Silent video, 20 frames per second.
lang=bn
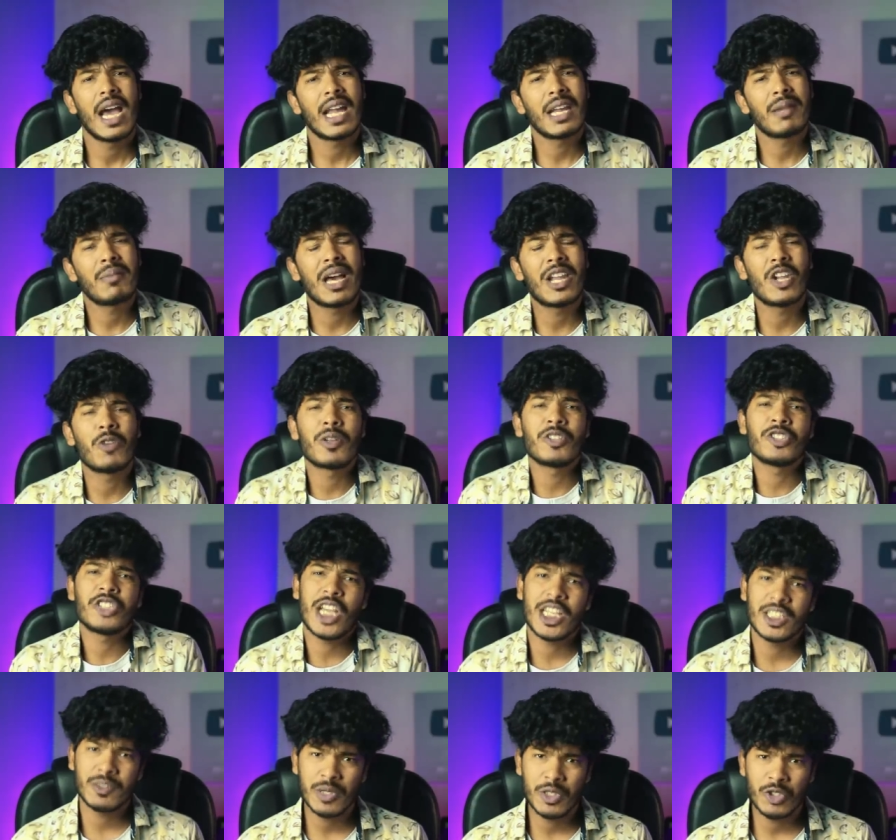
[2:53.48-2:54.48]
আরে ভালো মানুষ
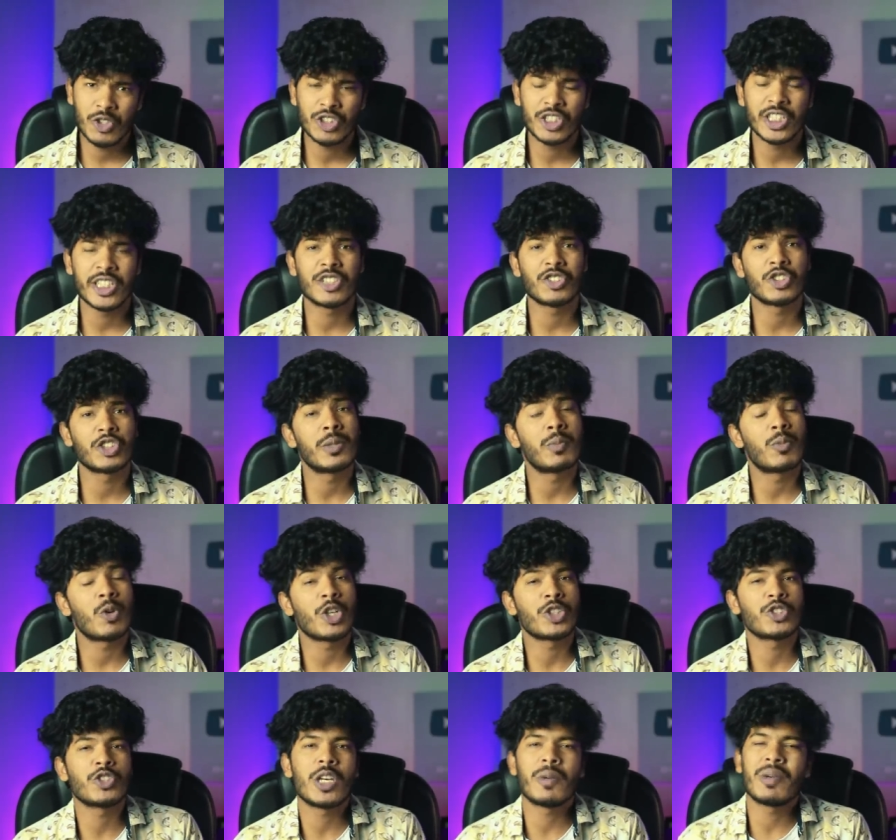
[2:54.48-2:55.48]
আসবে থেকে যদি
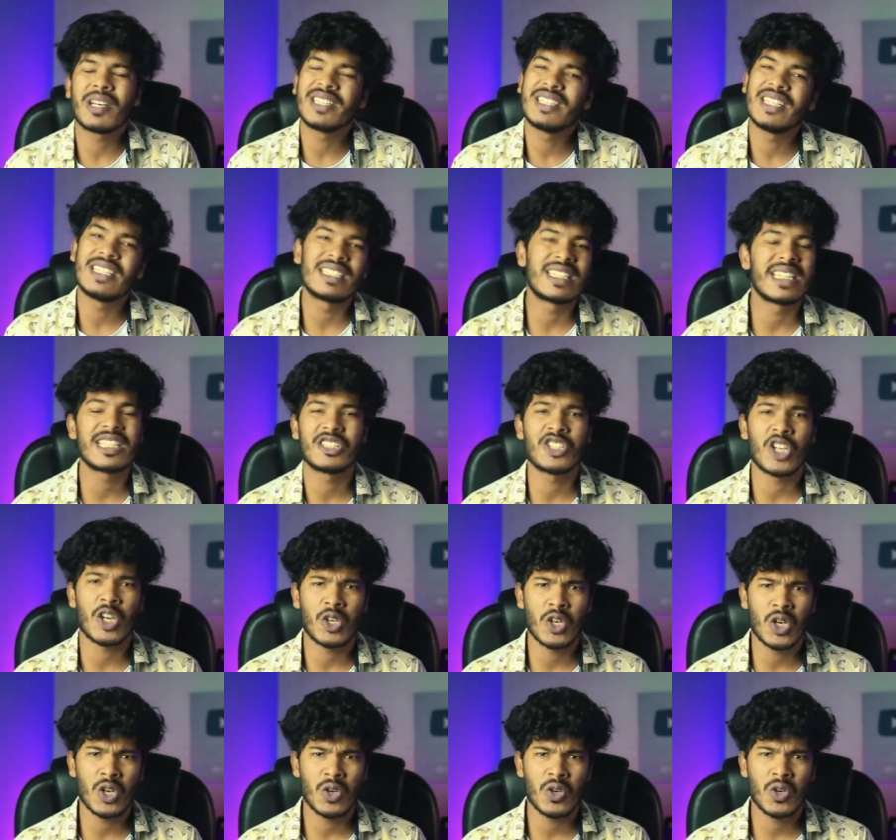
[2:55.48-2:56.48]
পড়াশোনা বাদ দিয়ে টিকটক
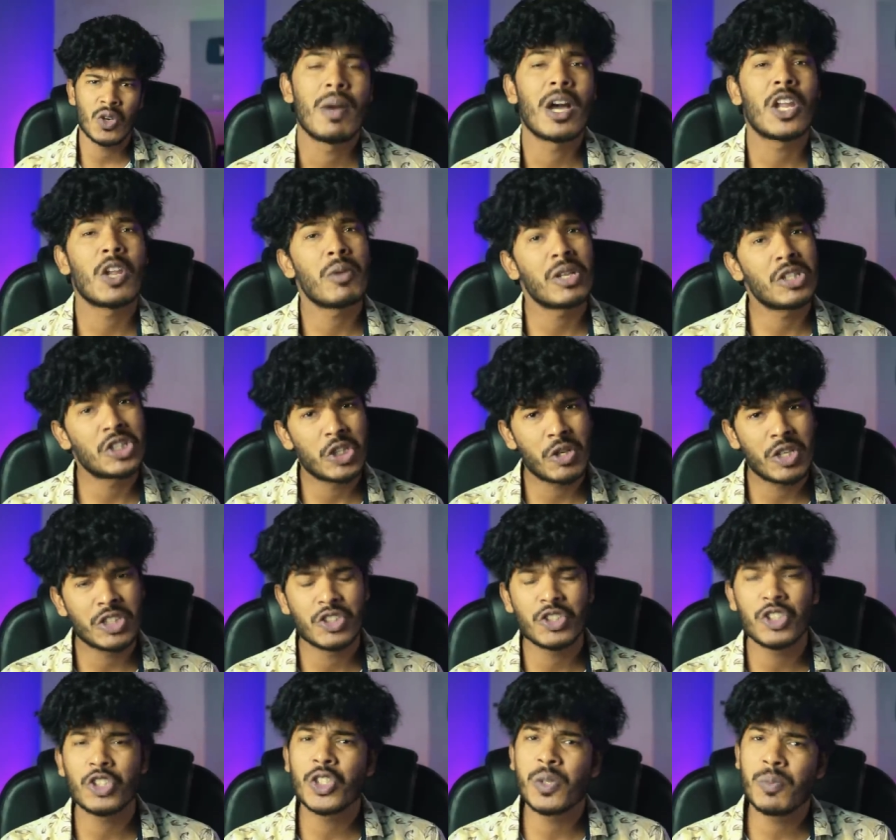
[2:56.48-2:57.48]
করো ভালো মানুষ হওয়ার
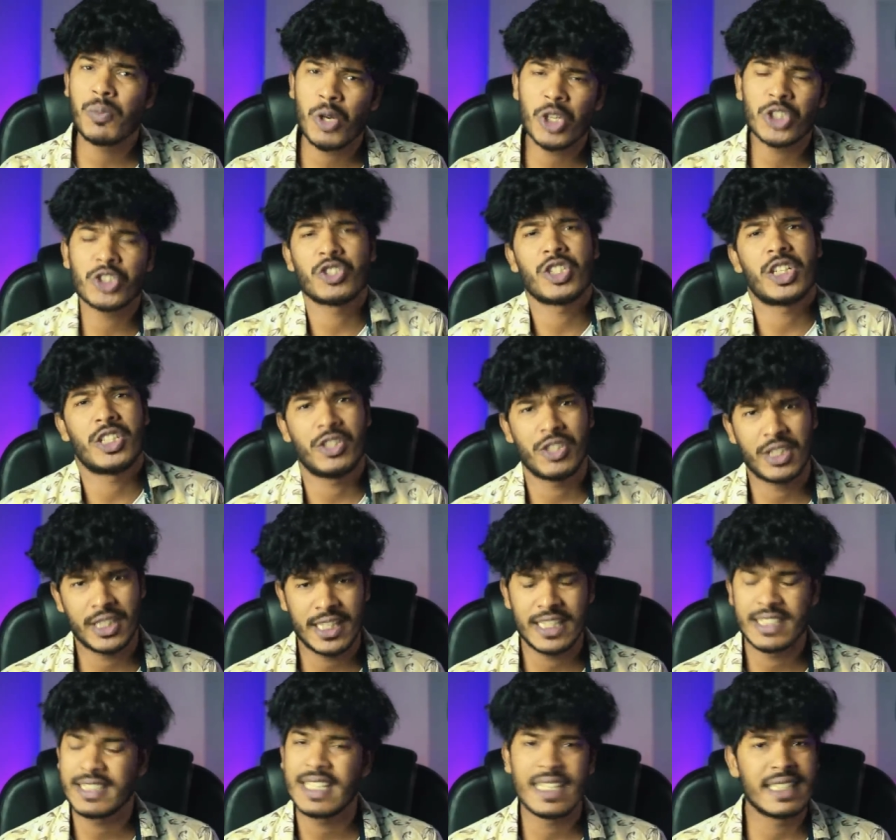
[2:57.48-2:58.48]
জন্য তো পড়াশোনা
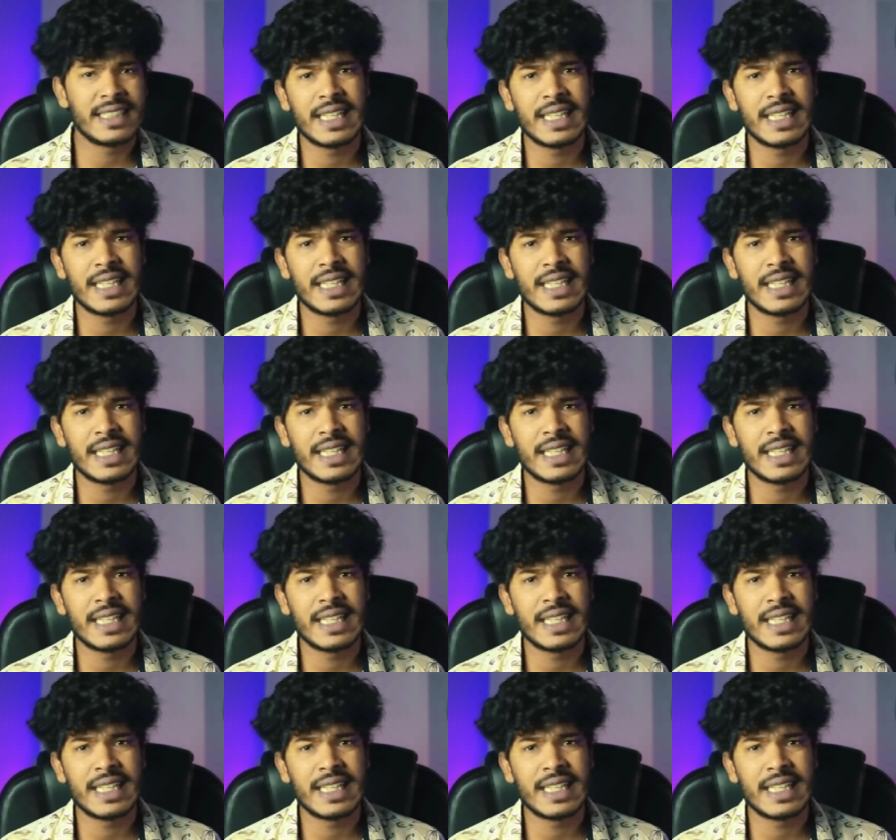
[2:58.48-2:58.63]
দরকার তাই